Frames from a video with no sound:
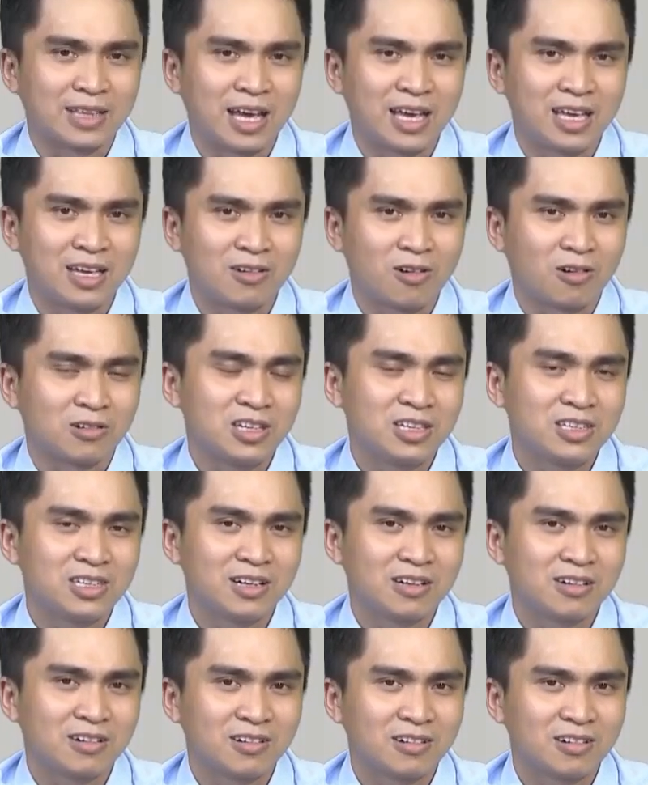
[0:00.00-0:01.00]
tay còn dưới
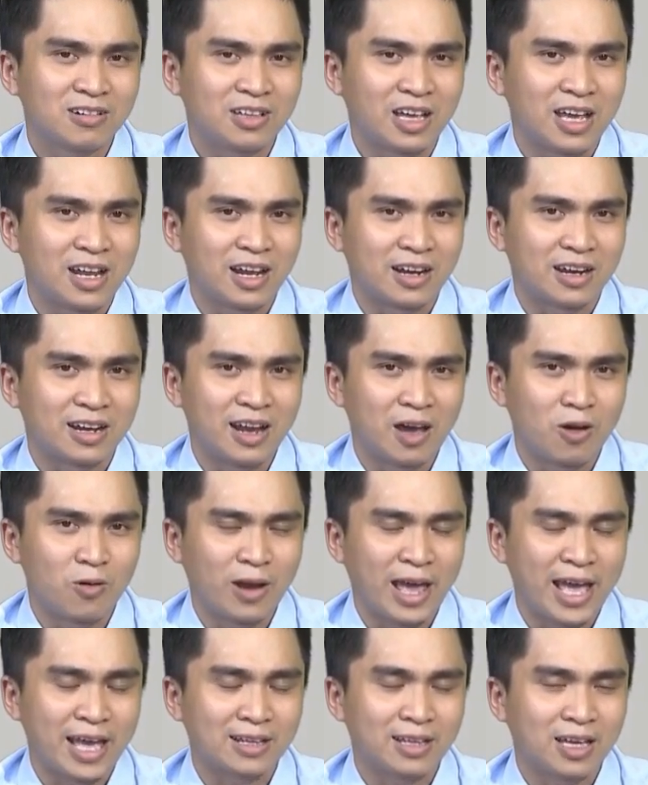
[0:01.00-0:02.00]
chân có thể là nó đau
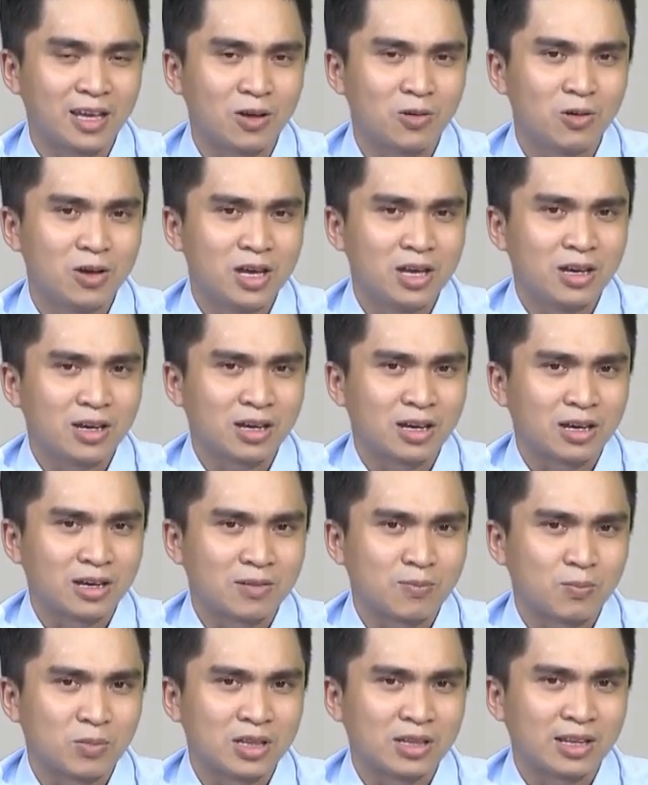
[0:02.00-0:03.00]
lan theo
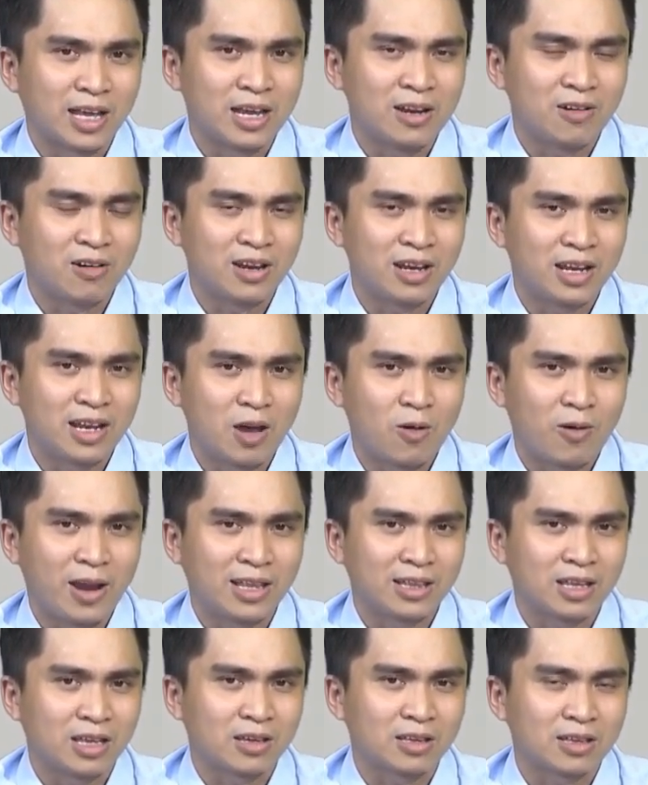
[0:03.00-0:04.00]
à, mình hay nói đau
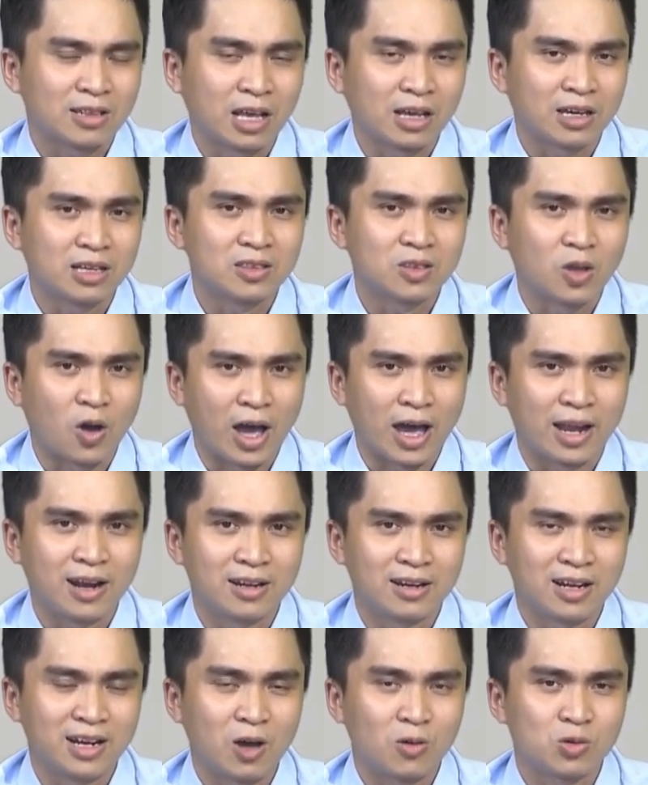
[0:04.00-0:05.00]
lan thành thần kinh tọa
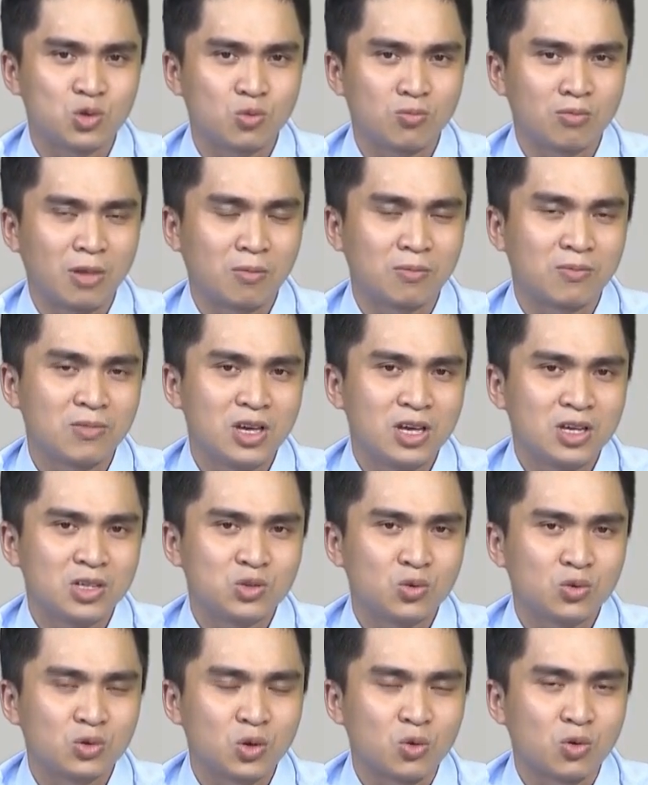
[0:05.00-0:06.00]
đó nó đau xuống mông
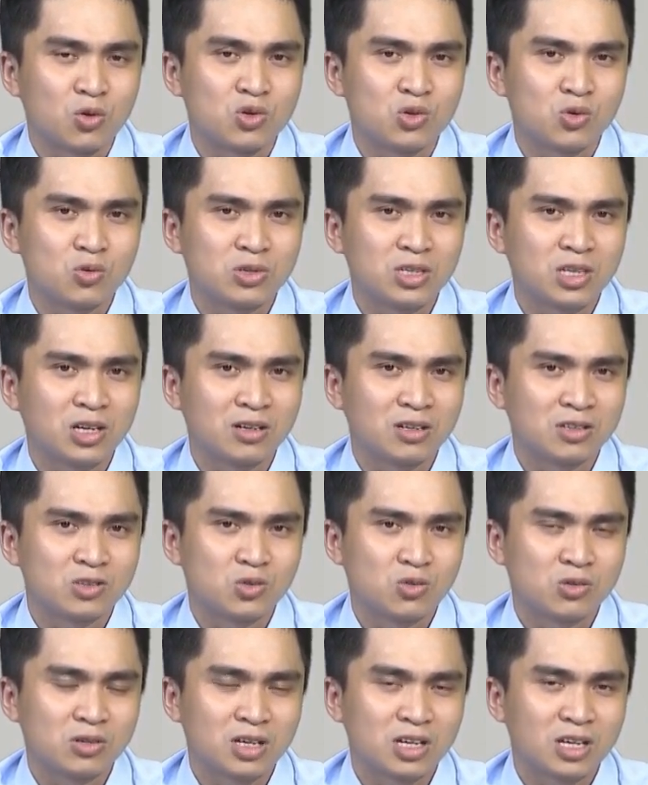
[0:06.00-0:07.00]
xuống đùi xuống chân
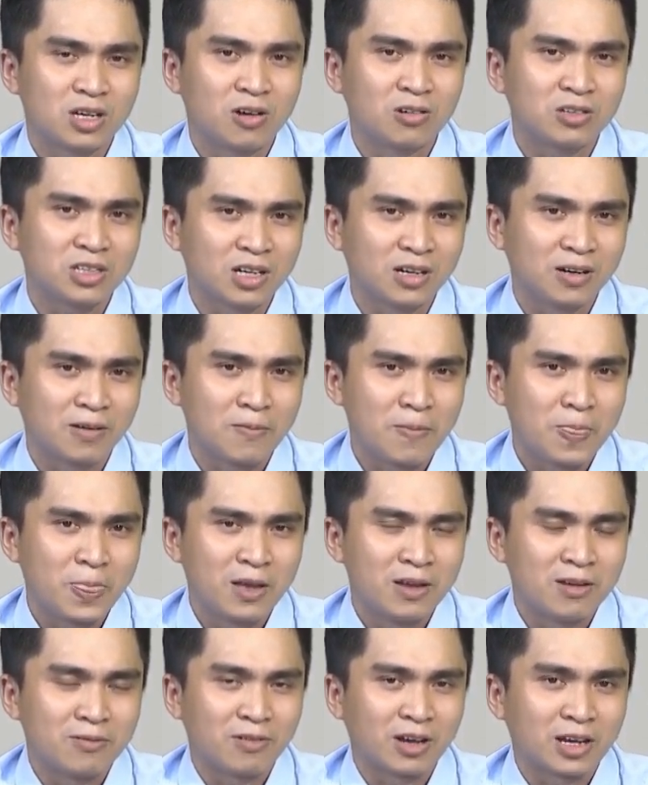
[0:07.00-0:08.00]
xuống cái ngón chân
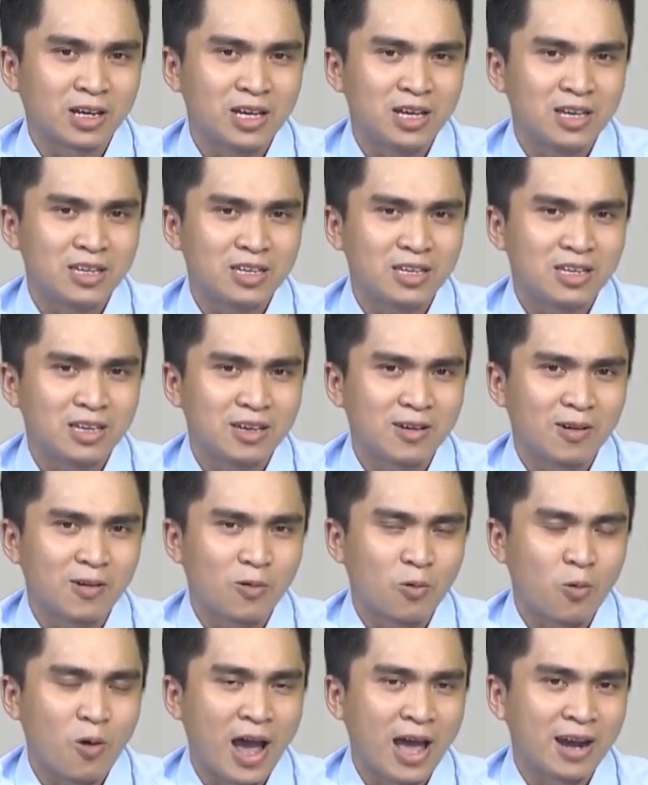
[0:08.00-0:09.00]
và khi
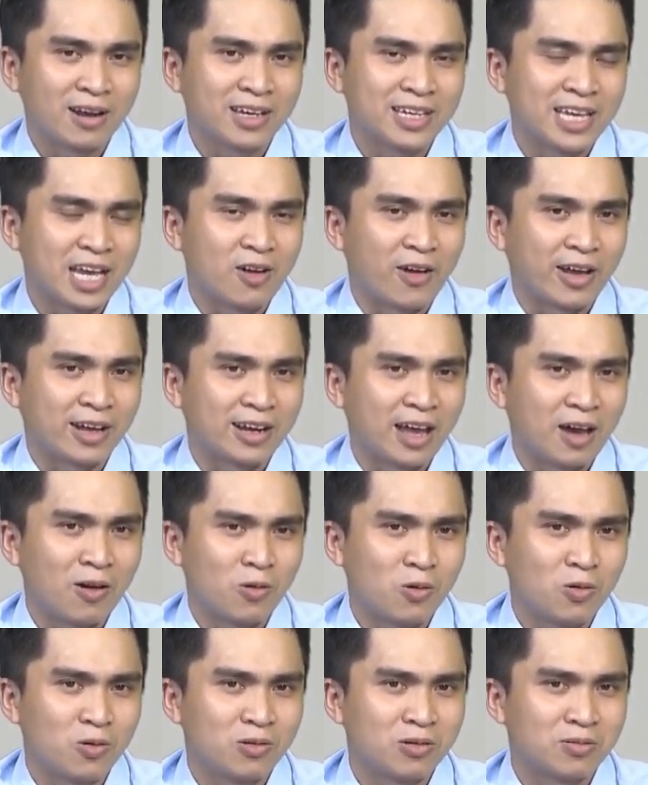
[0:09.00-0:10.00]
qua được cái giai đoạn
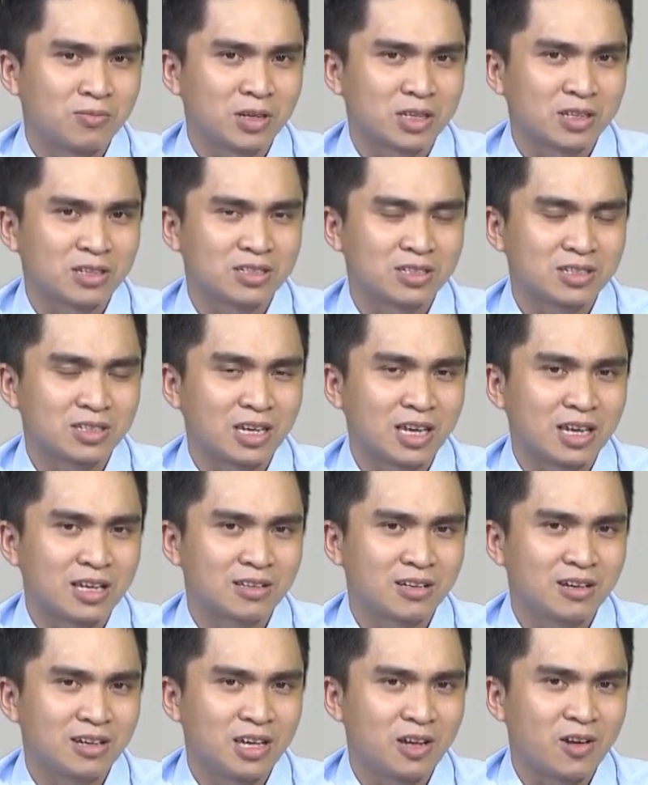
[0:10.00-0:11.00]
đau mình sẽ
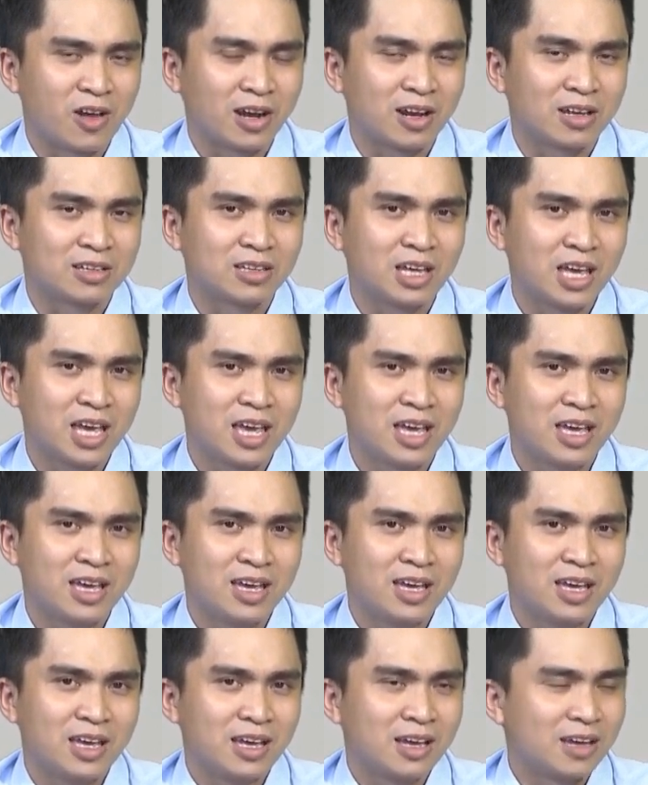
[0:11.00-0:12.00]
chuyển tới giai đoạn là tê
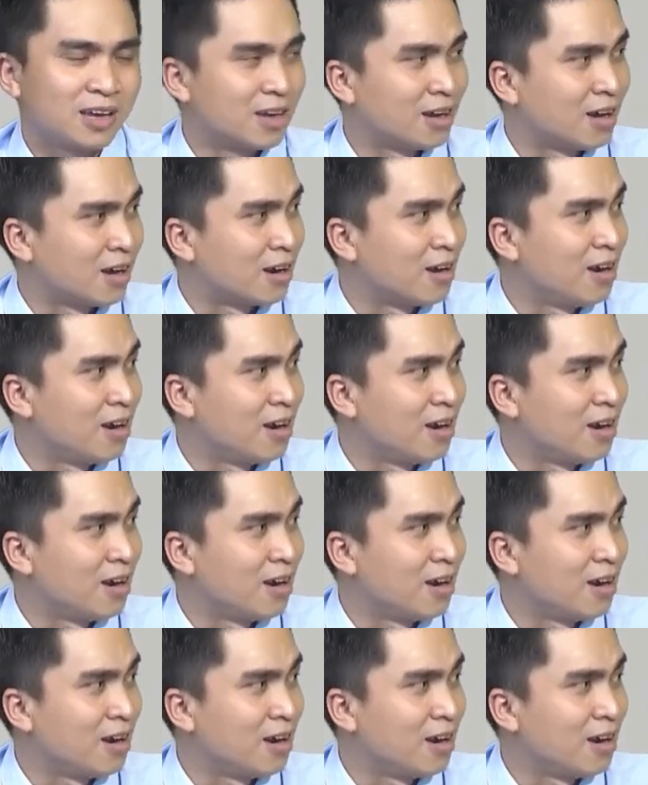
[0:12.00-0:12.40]
à,